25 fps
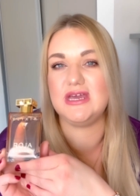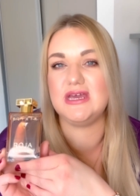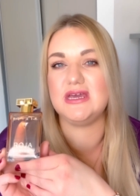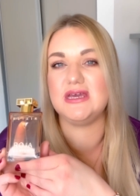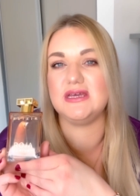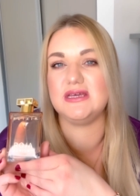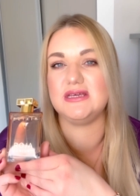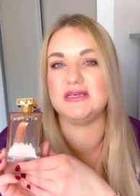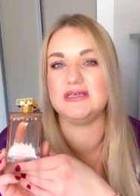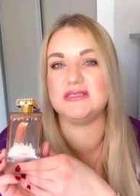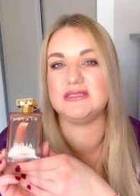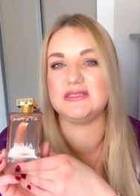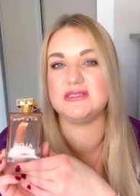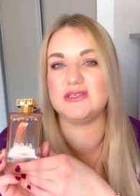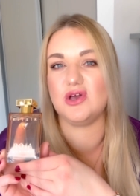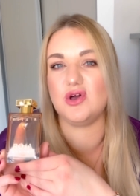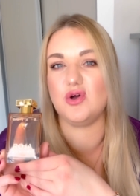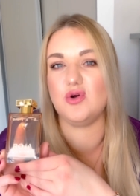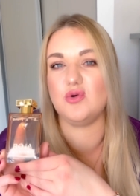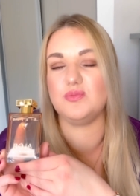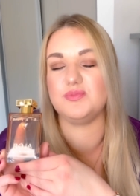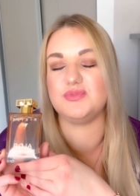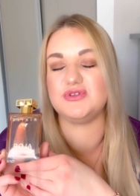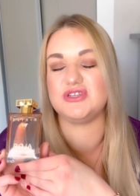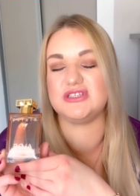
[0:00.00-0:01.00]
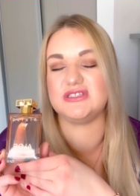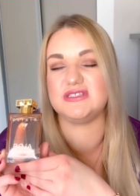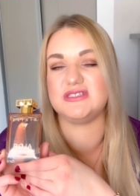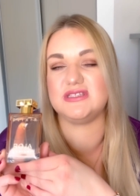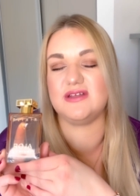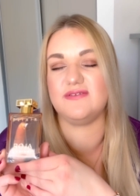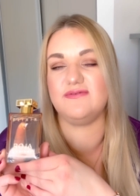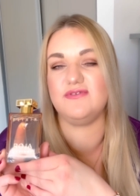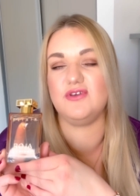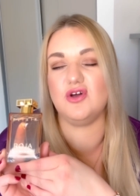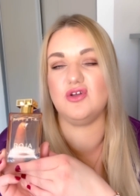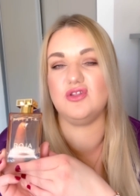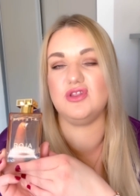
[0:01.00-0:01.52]
i są
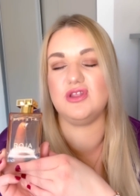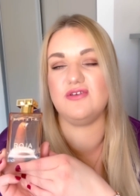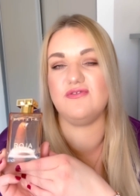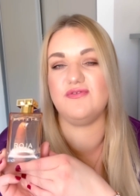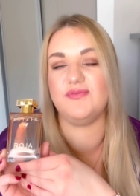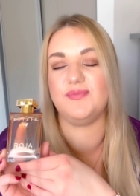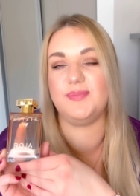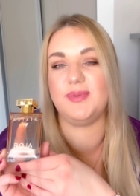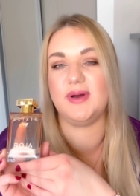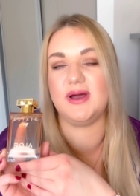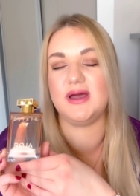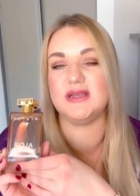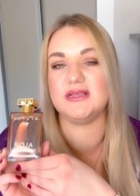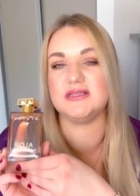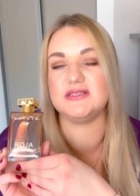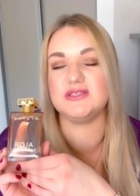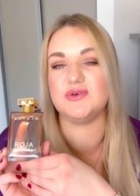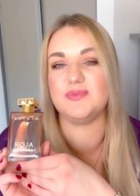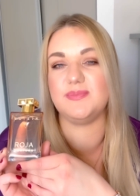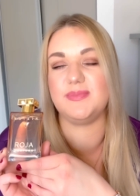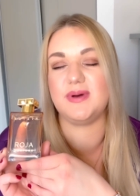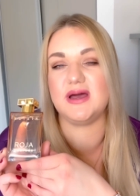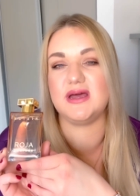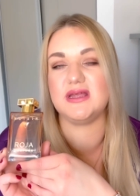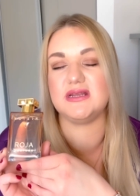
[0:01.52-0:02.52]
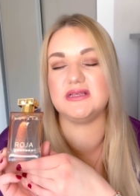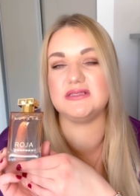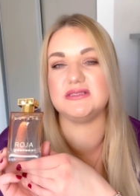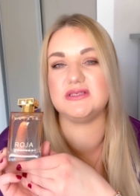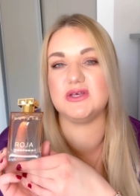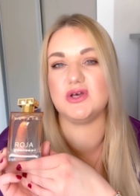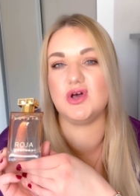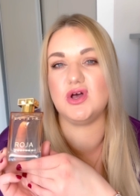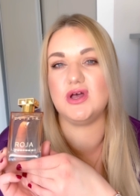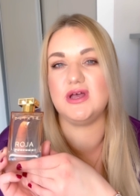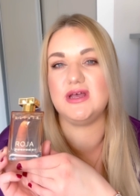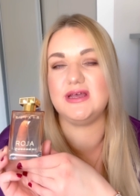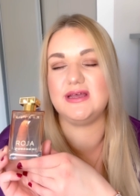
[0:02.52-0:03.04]
przedstawione w bardzo,
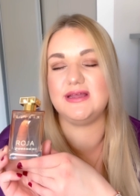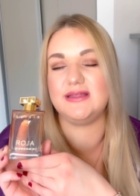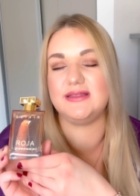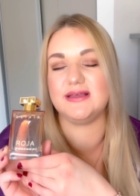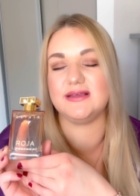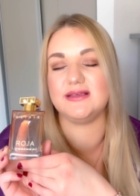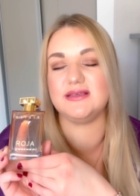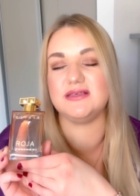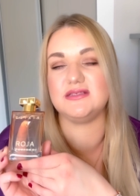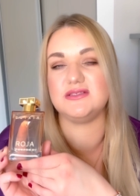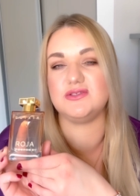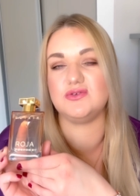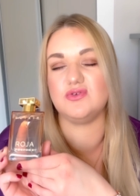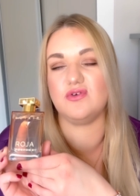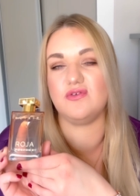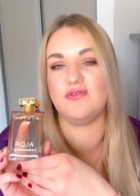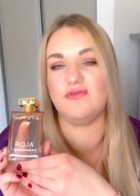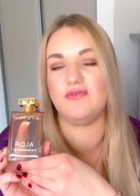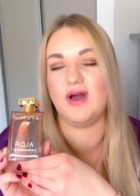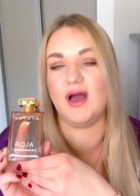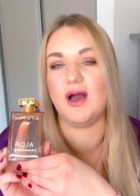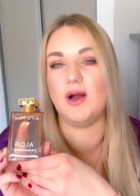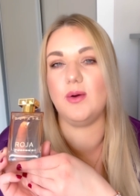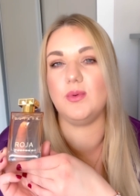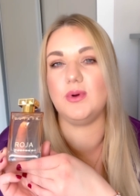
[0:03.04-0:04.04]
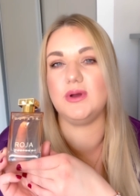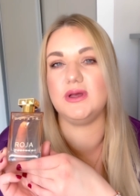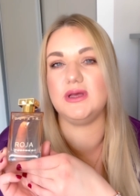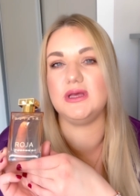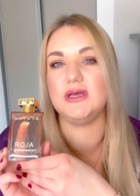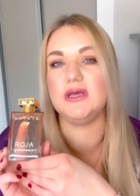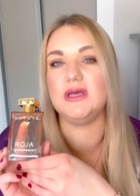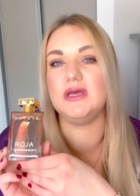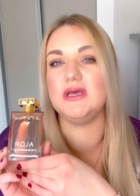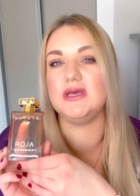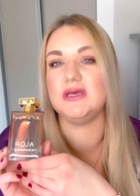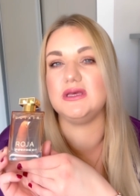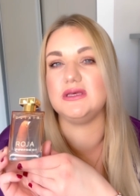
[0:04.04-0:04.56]
bardzo taki zuchwały,
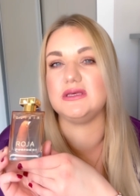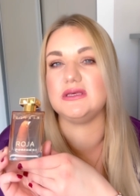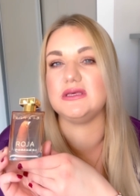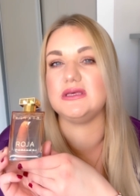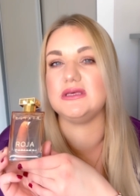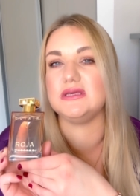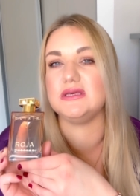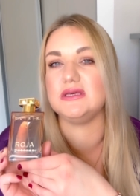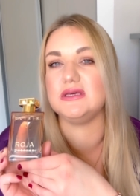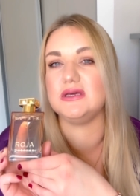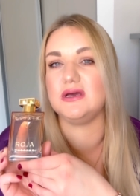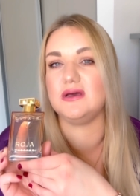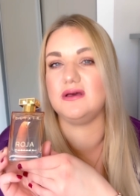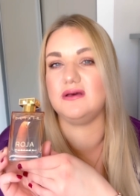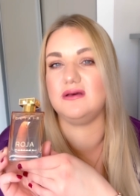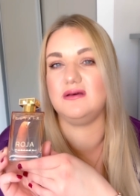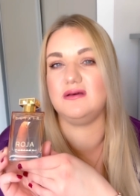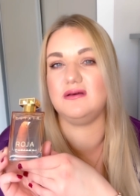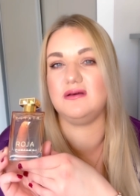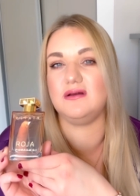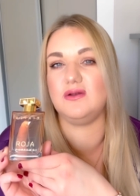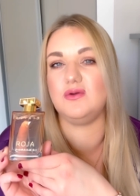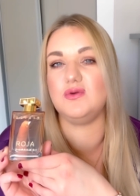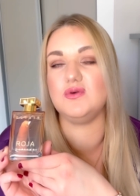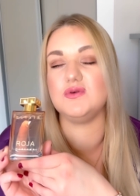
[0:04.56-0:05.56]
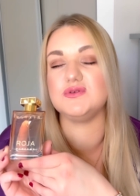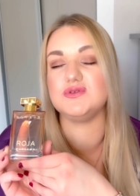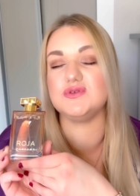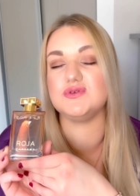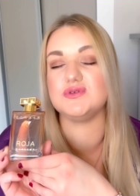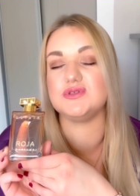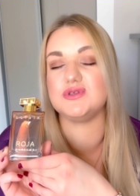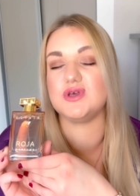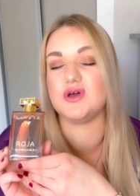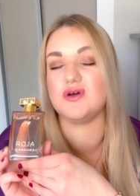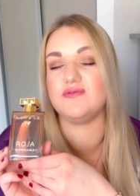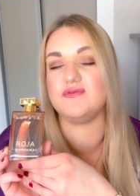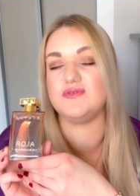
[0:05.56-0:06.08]
i e,
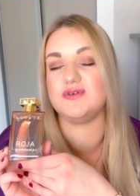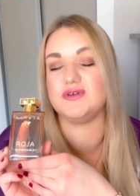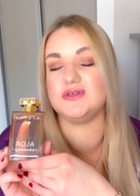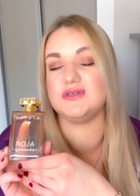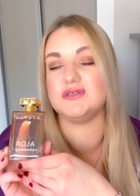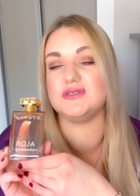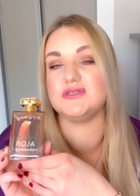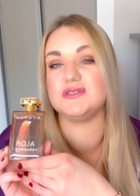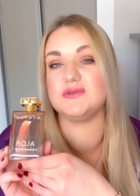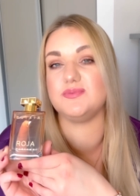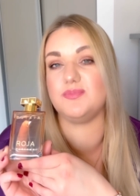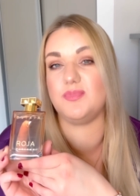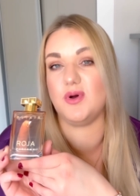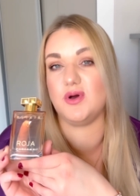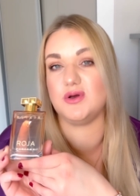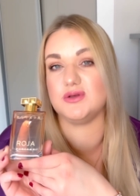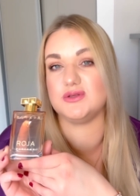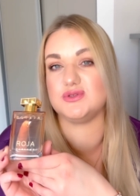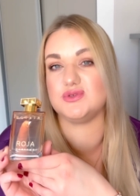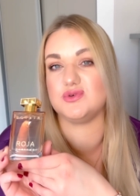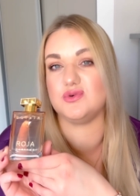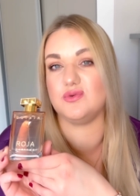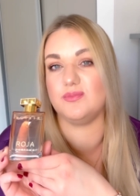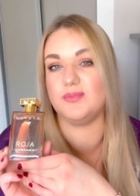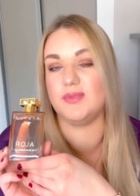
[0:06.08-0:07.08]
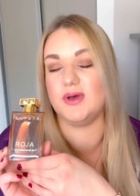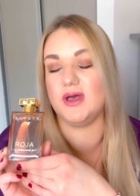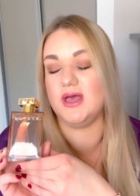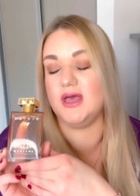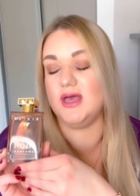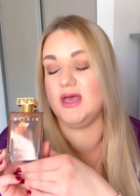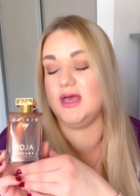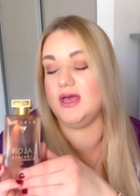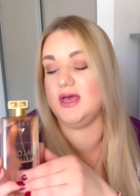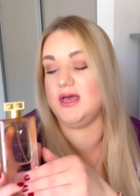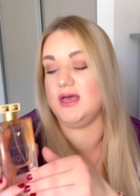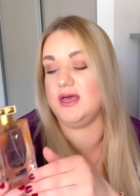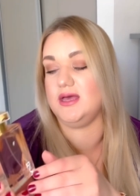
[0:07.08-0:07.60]
luksusowy sposób.
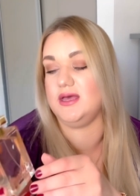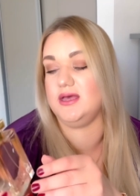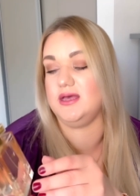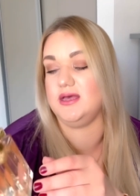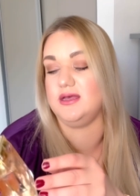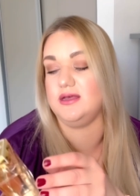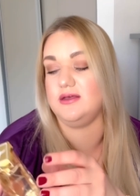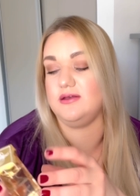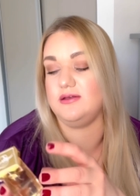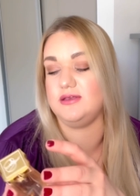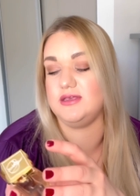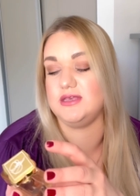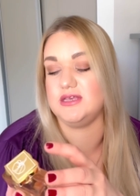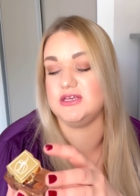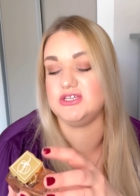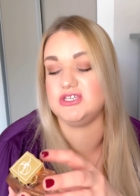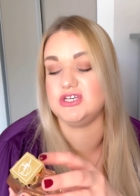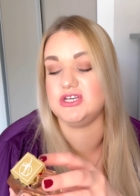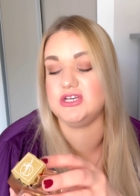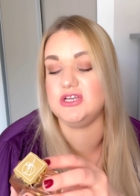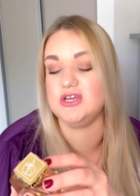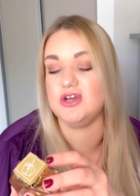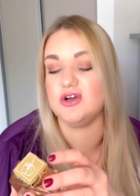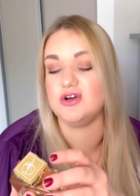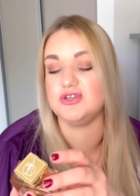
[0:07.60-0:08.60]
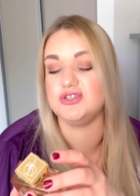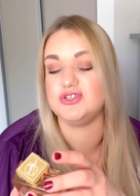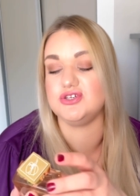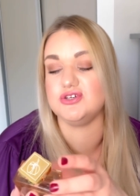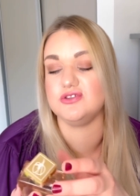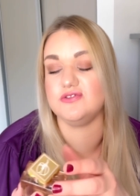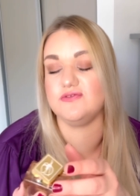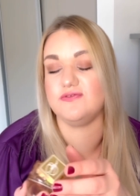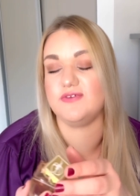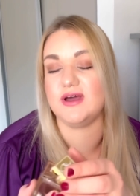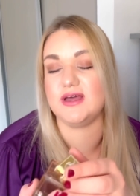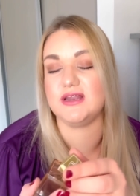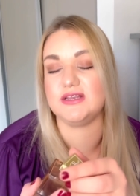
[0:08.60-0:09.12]
E, jeżeli chodzi o
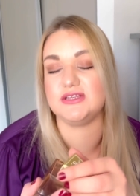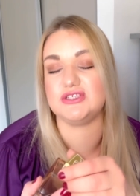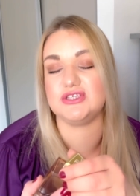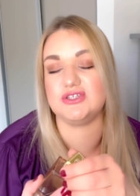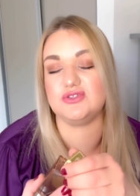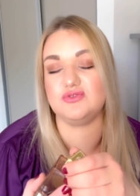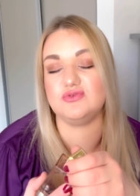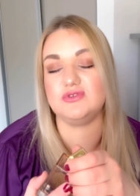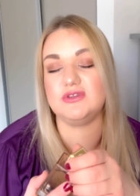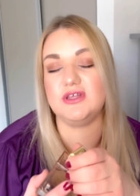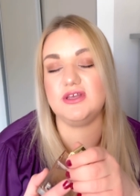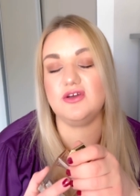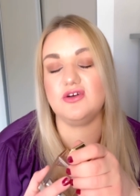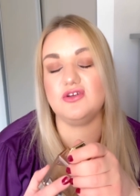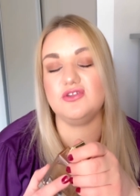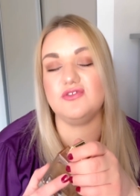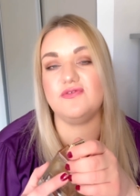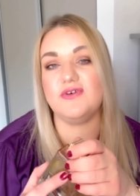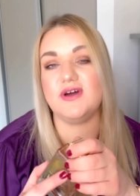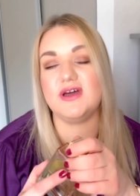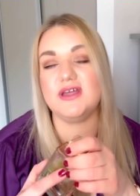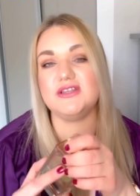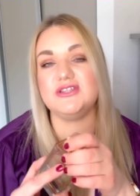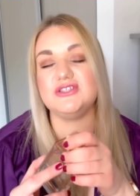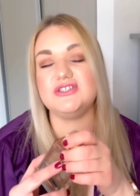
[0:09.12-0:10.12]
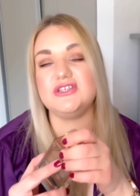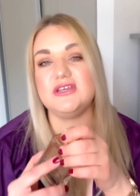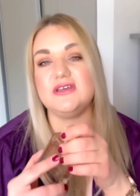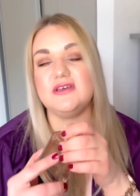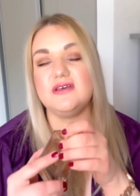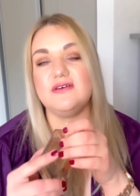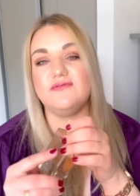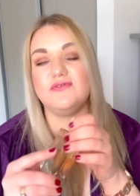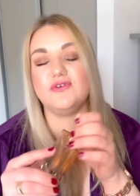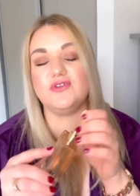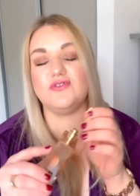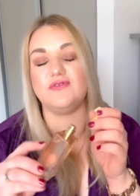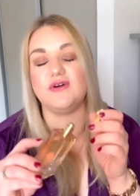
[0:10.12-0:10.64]
otwarcie, tutaj otwarcie,
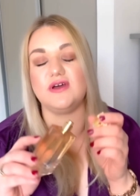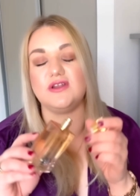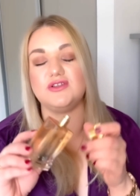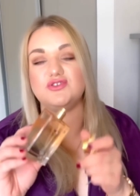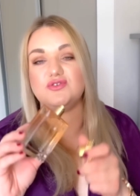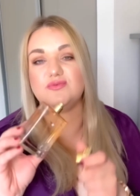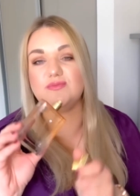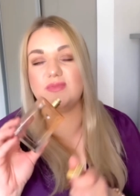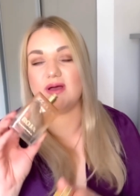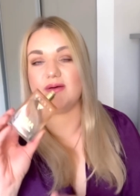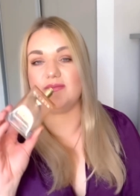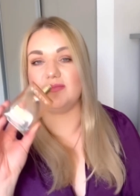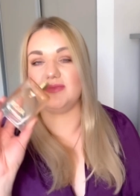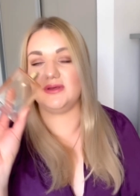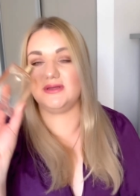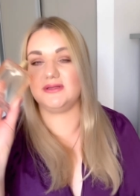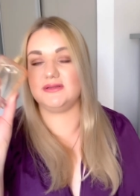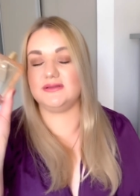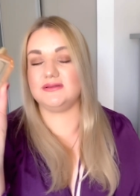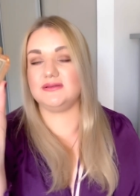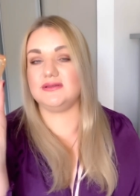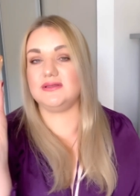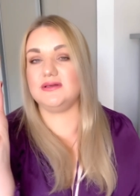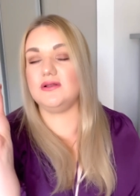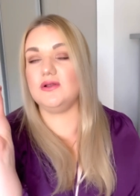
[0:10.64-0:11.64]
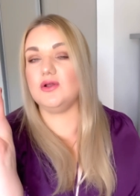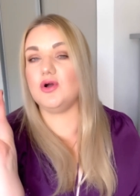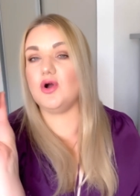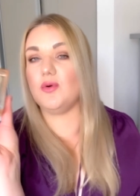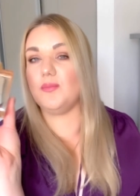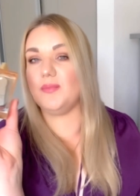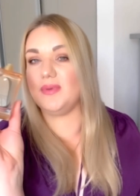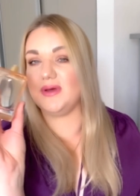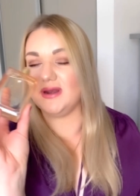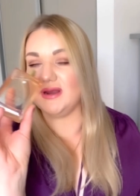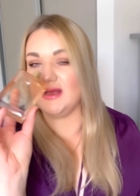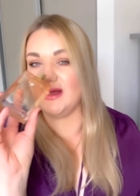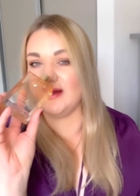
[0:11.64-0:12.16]
w otwarciu mamy tylko
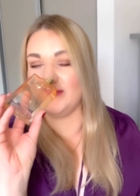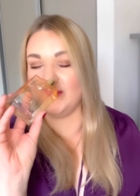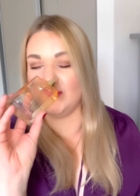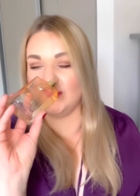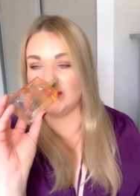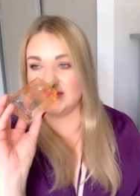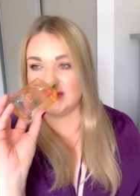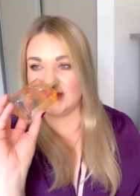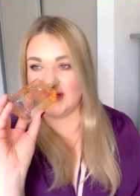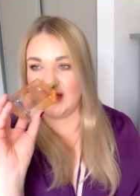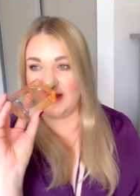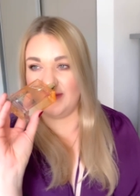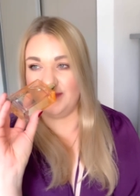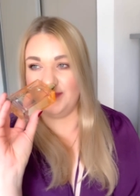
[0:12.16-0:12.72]
bergamotkę